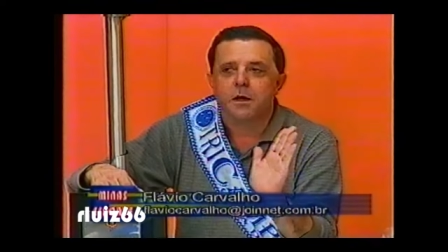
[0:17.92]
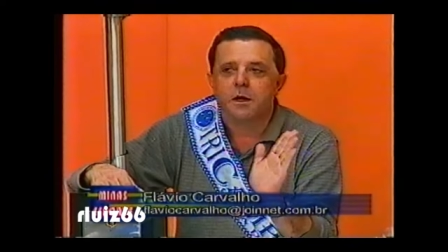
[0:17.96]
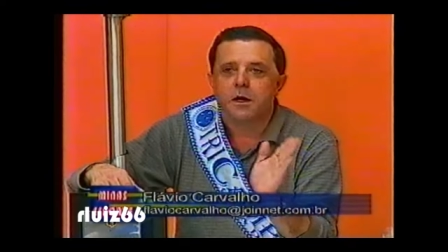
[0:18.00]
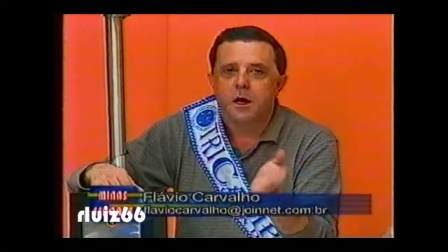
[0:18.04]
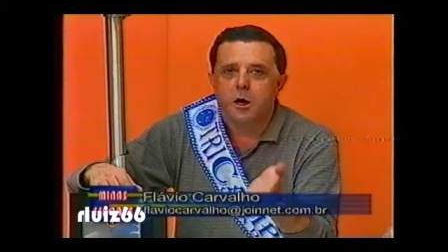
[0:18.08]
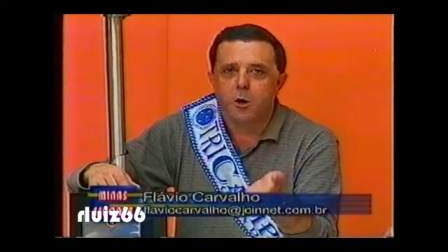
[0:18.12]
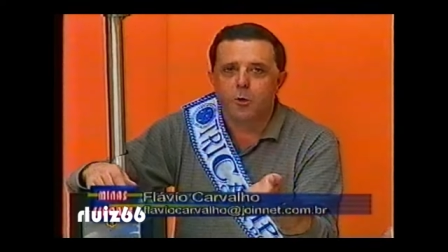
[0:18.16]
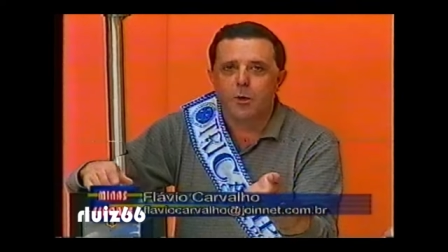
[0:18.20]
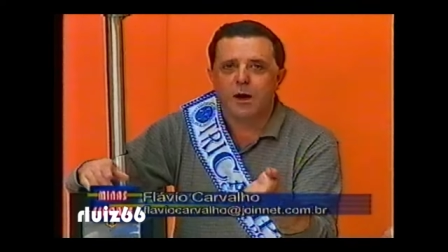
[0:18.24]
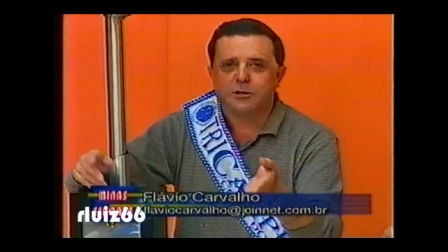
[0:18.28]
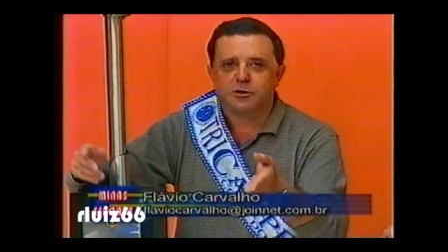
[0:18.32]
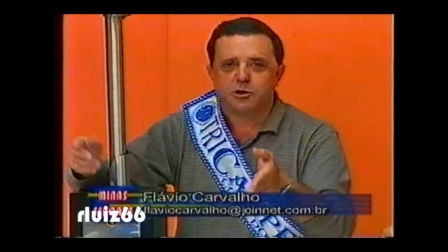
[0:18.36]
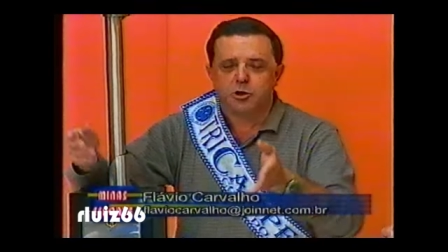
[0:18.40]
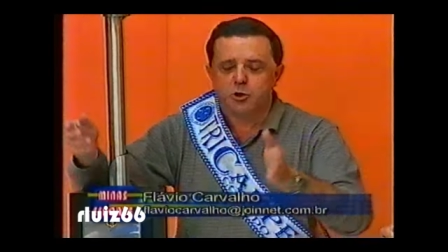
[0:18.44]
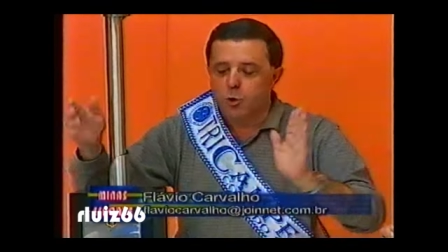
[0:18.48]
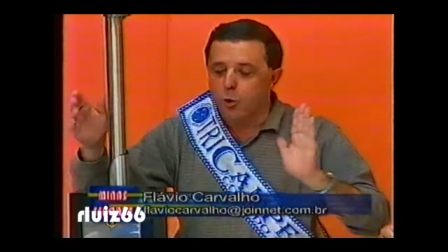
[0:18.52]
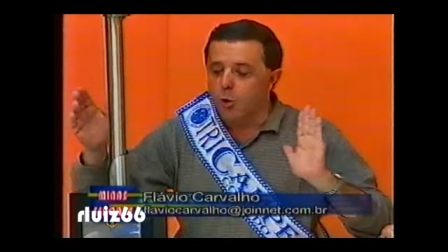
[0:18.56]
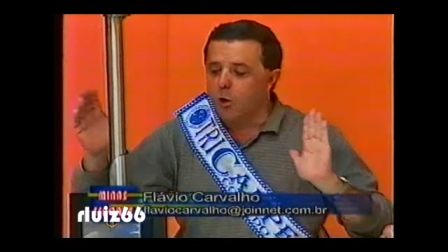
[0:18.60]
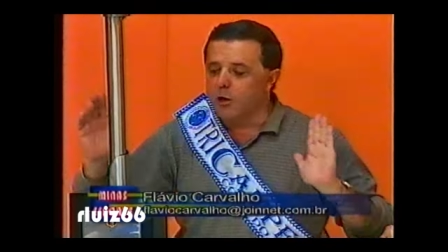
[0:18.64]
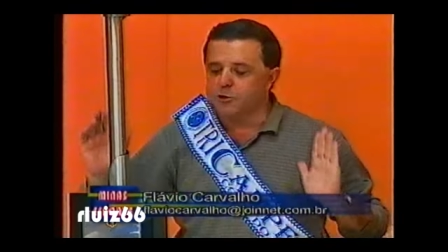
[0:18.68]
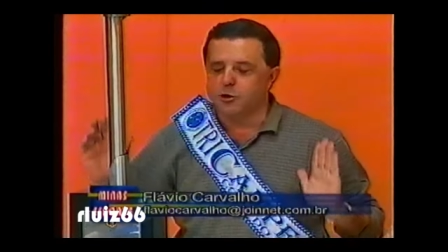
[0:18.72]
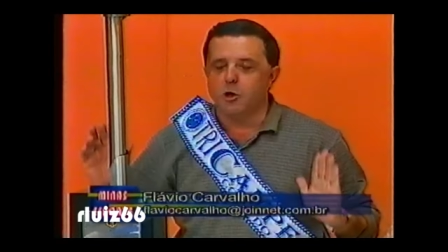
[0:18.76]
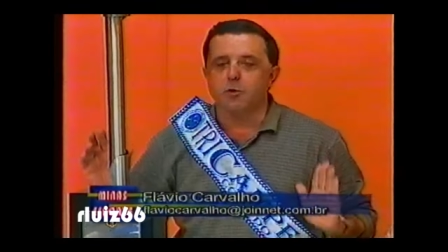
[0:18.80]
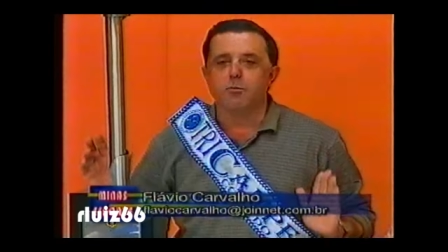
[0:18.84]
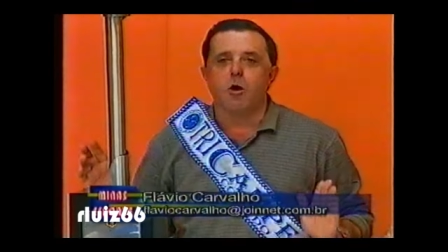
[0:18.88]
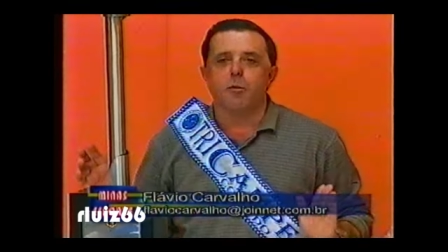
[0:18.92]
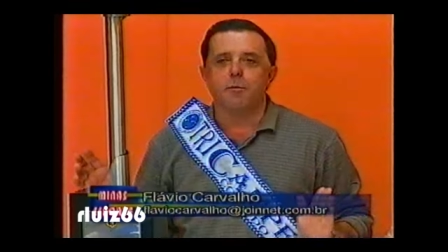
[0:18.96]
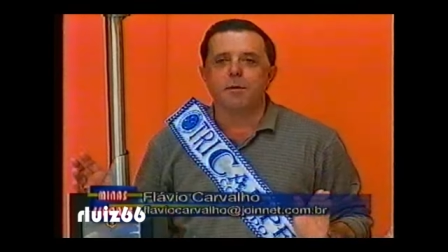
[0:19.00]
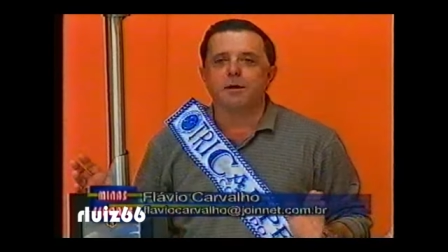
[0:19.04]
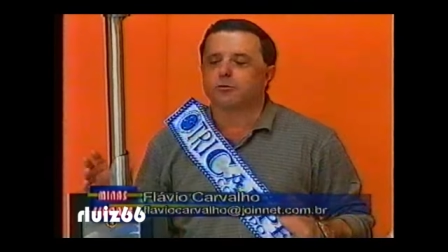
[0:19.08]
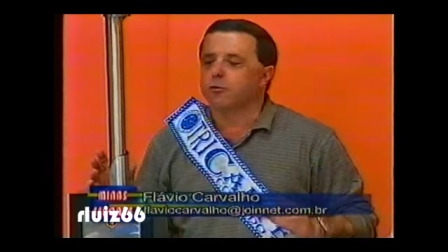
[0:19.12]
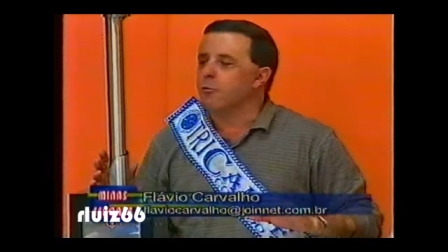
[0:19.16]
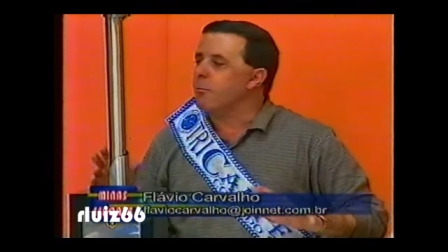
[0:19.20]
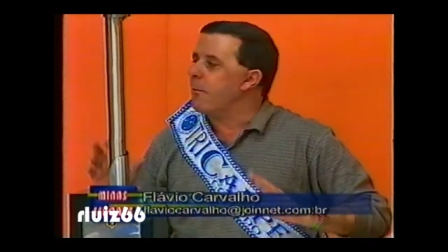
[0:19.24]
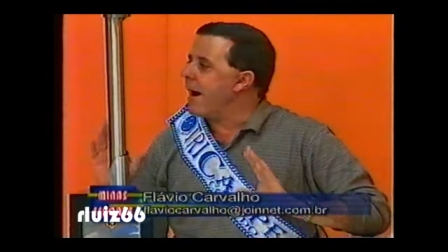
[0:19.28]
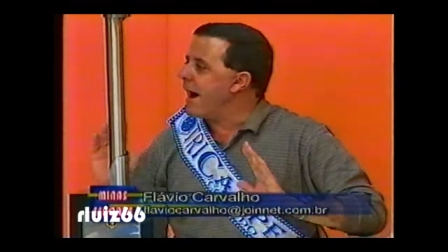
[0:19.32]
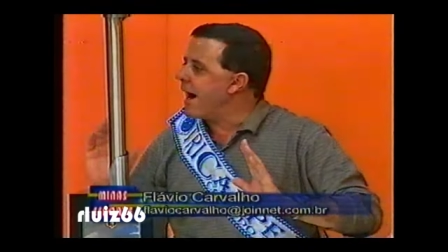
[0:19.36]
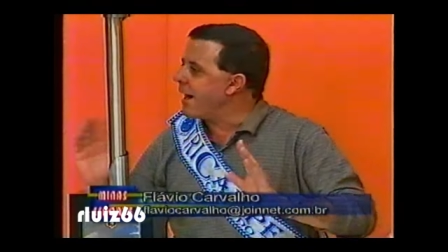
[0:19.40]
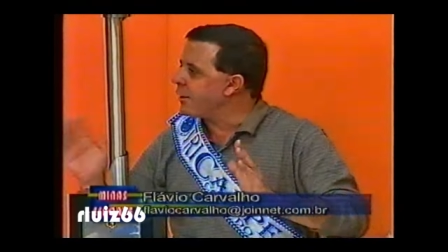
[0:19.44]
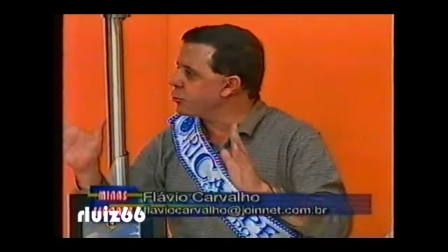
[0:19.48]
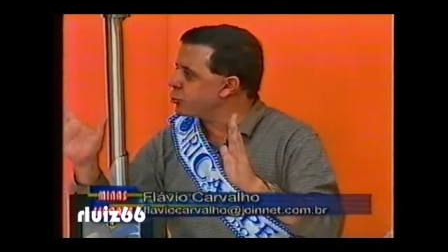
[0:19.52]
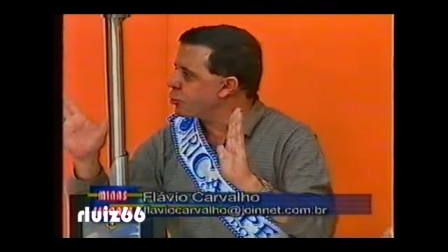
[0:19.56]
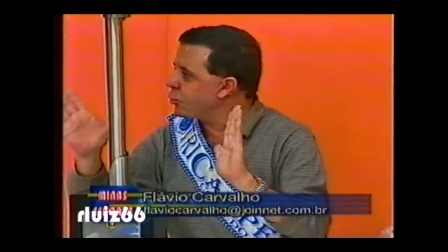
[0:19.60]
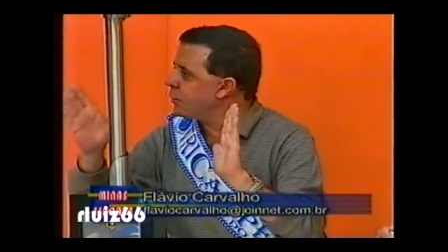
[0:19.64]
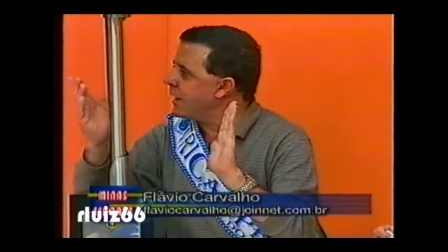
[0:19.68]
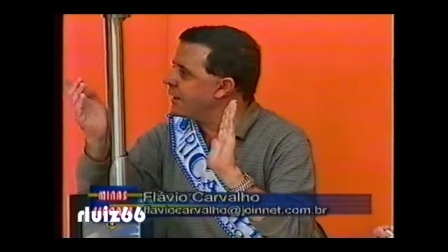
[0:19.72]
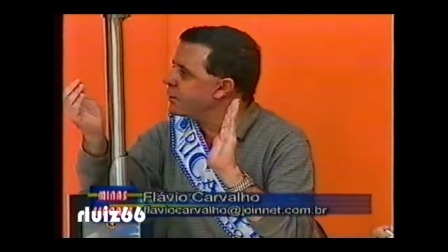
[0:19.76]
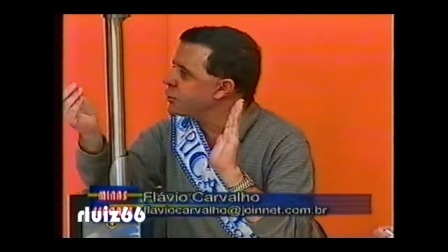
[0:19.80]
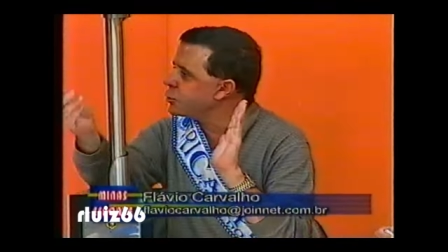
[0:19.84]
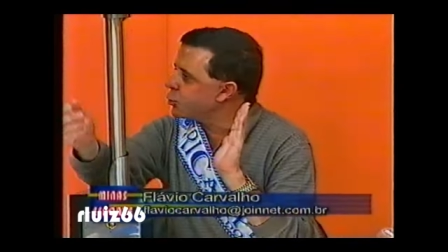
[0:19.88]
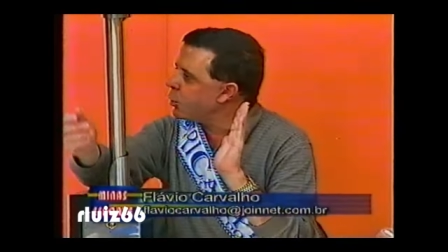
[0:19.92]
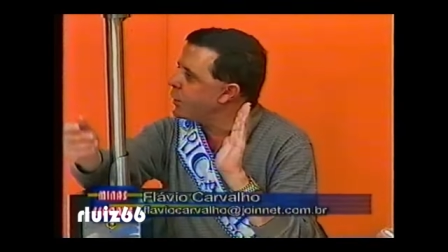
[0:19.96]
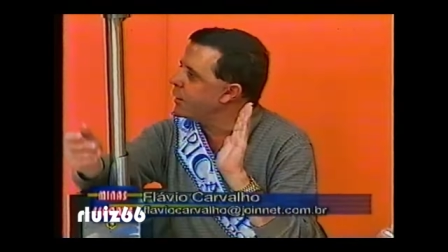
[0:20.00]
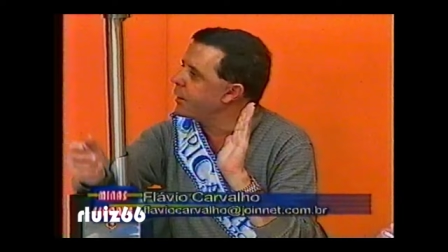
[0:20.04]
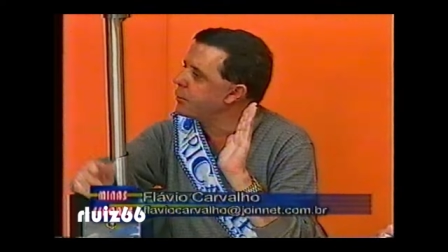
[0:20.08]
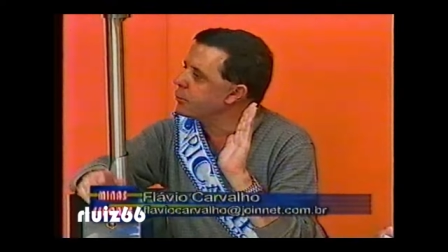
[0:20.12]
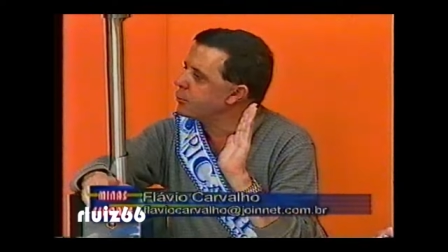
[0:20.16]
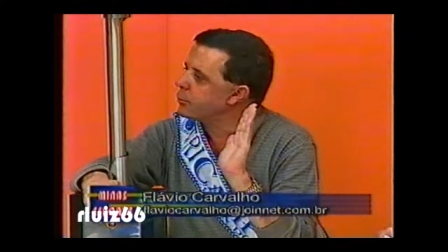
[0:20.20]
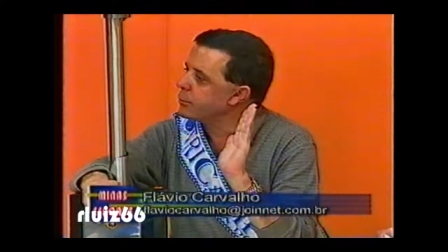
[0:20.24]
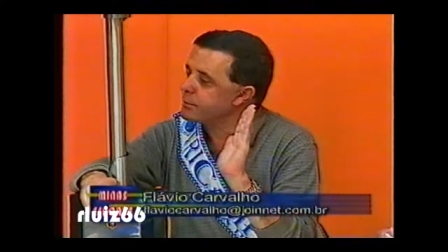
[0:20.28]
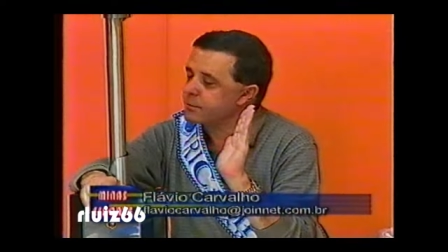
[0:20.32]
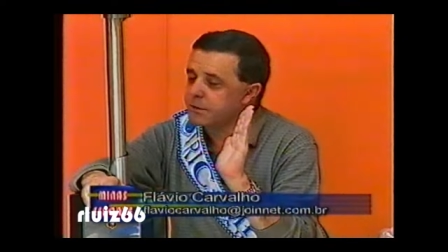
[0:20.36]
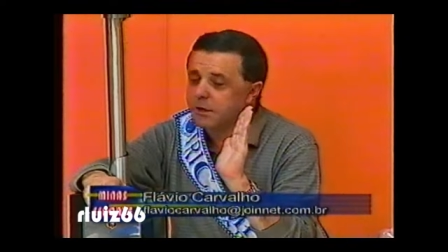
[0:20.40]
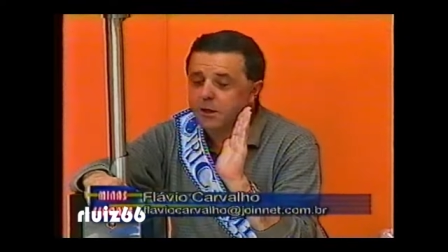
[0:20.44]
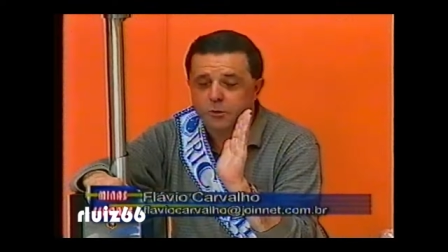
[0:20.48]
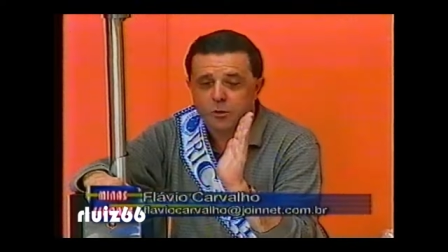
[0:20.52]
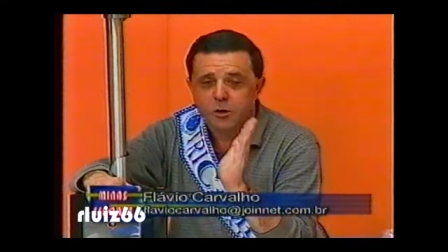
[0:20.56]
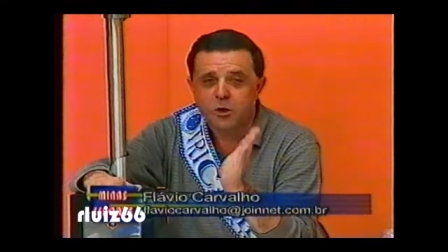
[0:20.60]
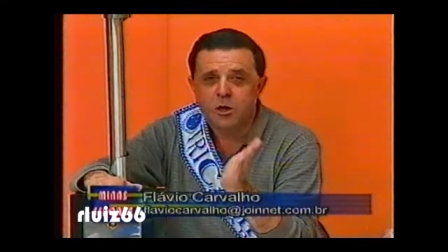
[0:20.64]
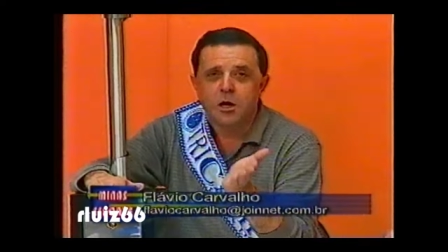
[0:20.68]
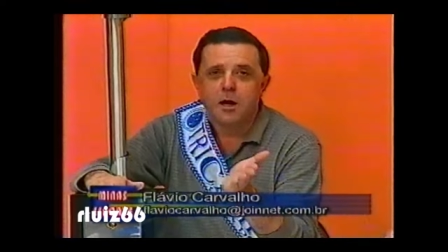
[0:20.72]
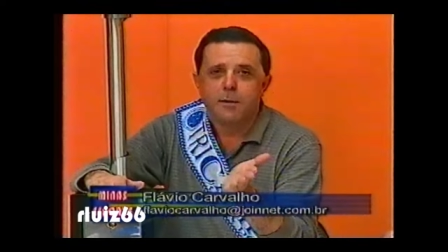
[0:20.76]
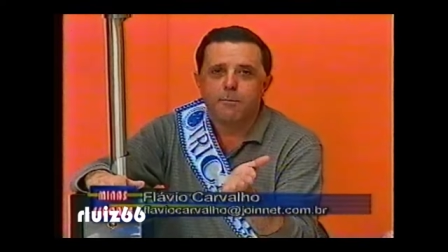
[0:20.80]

Eu acho que hoje é um momento mágico na história do Cruzeiro,